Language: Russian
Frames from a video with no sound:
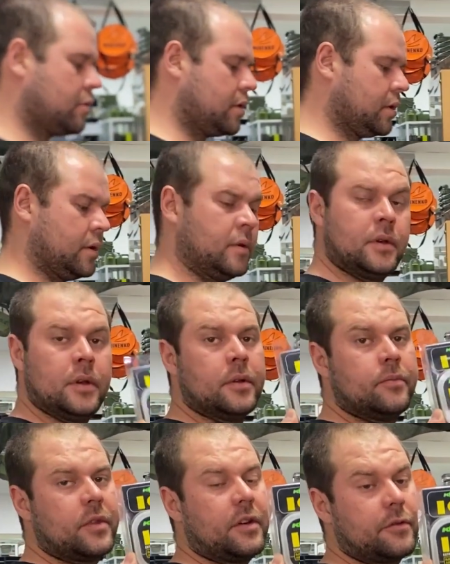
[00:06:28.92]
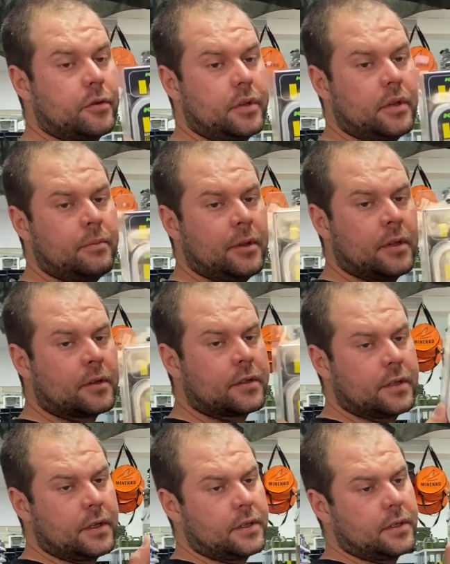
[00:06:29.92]
Корда. Давно не было,
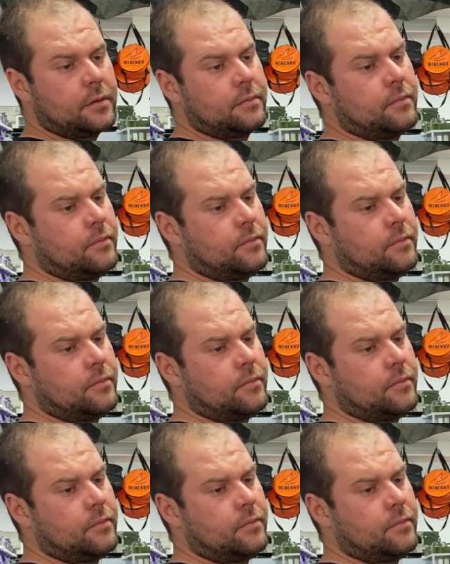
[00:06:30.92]
кстати.